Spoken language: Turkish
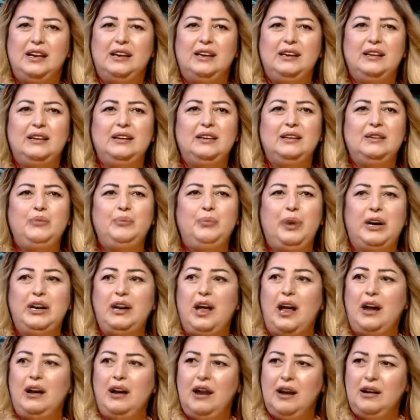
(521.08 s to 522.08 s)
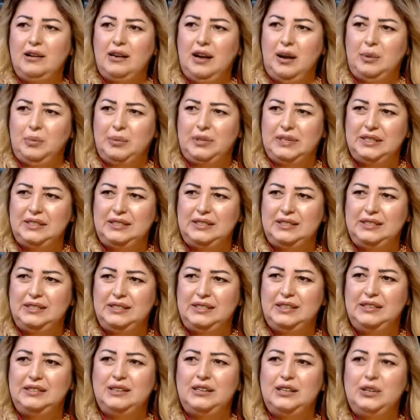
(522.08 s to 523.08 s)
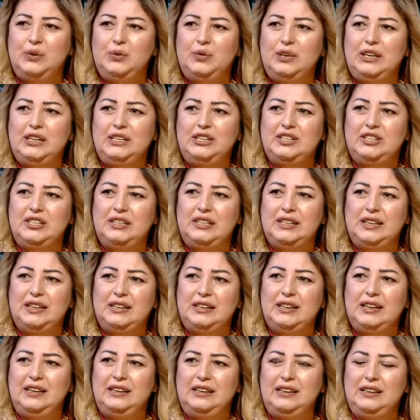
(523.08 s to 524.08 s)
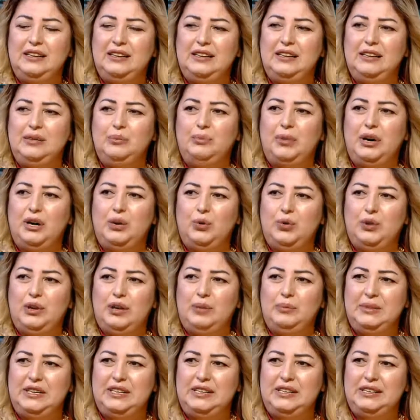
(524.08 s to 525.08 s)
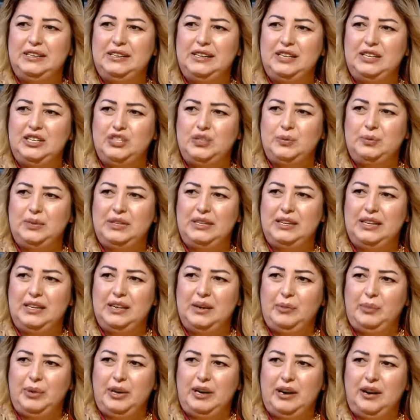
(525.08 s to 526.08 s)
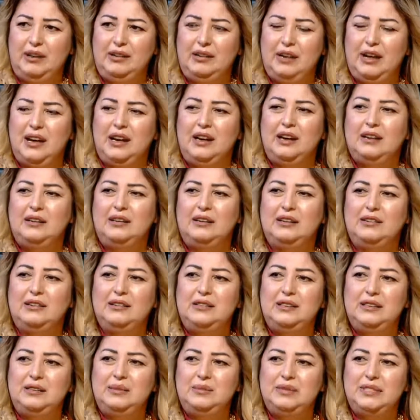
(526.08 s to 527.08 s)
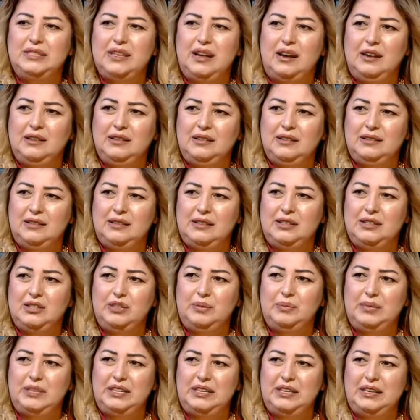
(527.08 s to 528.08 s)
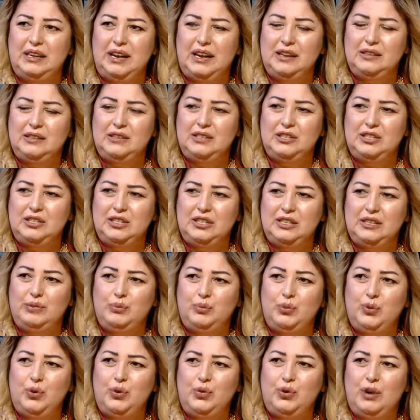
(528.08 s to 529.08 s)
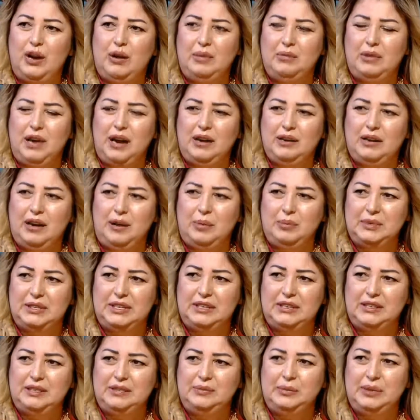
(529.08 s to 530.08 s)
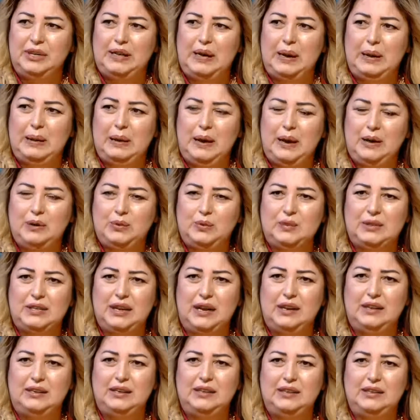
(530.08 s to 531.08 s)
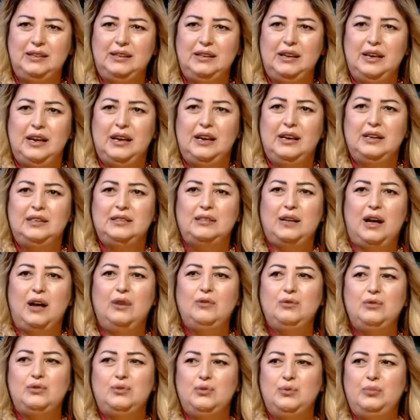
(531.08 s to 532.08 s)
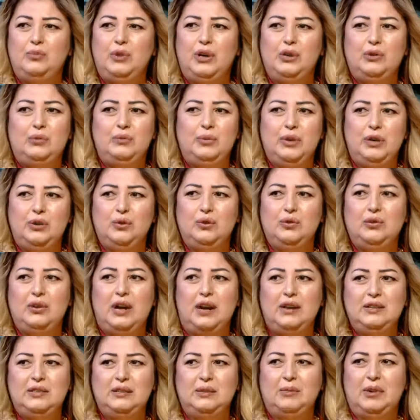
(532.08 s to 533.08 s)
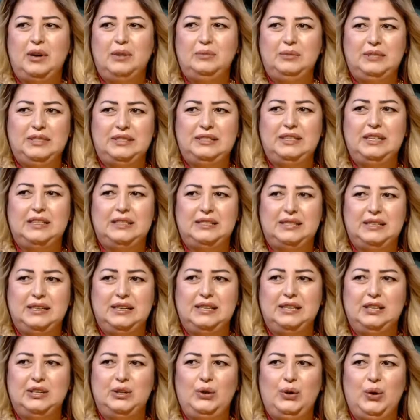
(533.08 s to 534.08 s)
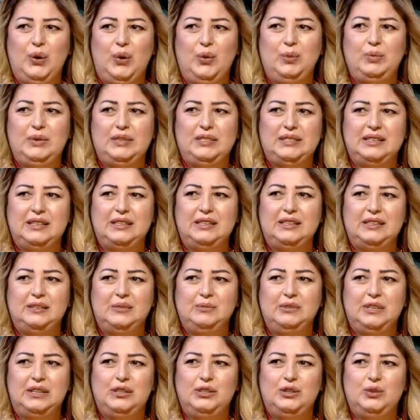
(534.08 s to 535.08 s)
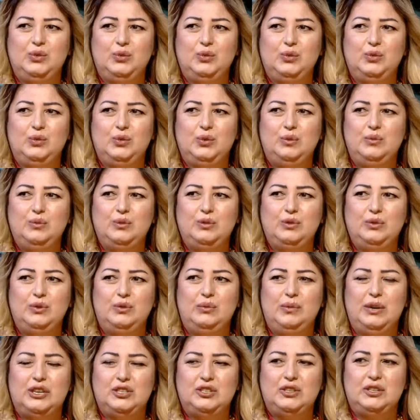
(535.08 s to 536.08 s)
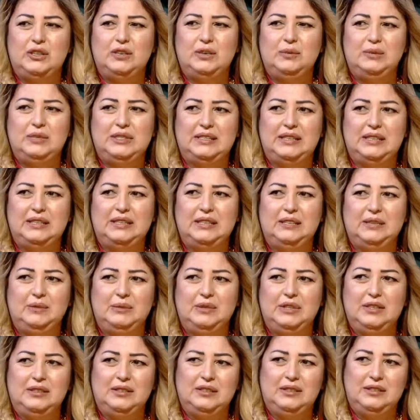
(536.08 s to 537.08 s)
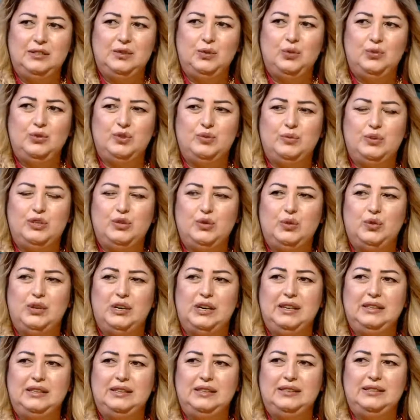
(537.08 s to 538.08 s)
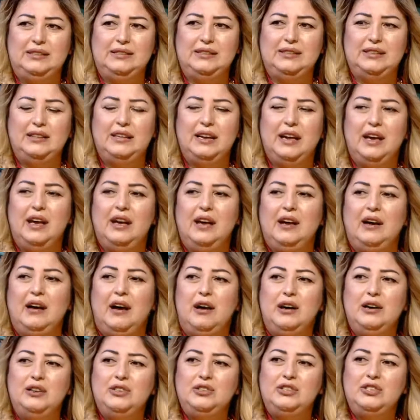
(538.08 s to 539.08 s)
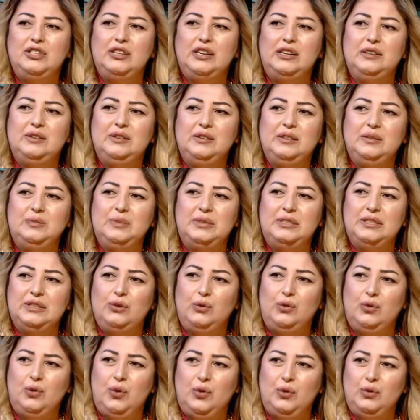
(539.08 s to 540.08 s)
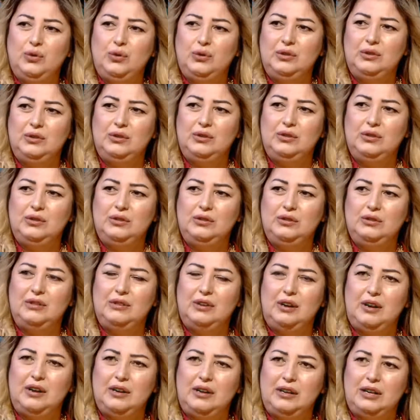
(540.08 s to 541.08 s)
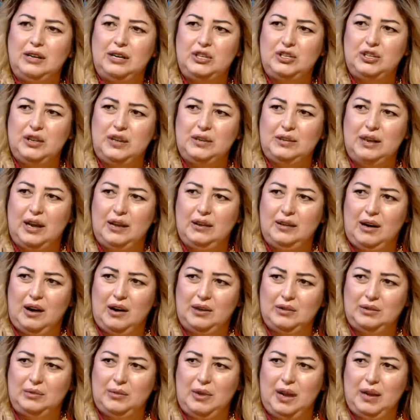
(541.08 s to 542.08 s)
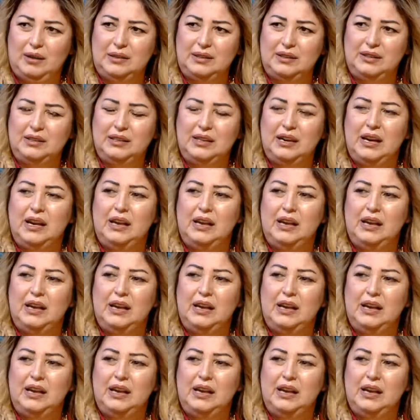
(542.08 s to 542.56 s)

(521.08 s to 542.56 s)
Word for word: E, paneller yaptık. Kadına yönelik şiddetle ilgili baroyla birlikte işbirliği yaparak kadınlarımıza aydınlatıcı, bilgilendirici programlar yaptık. Paneller düzenledik. Sağ olsun bar baro her zaman bizi destekliyor. Birsen Hanım, Kadın Hukuk Komisyonu Başkanı Birsen Hanım'ı e, konuşmacı olarak getirdik. Hı. Ayrıca e, psikolog e, arkadaşlardan yardım aldık.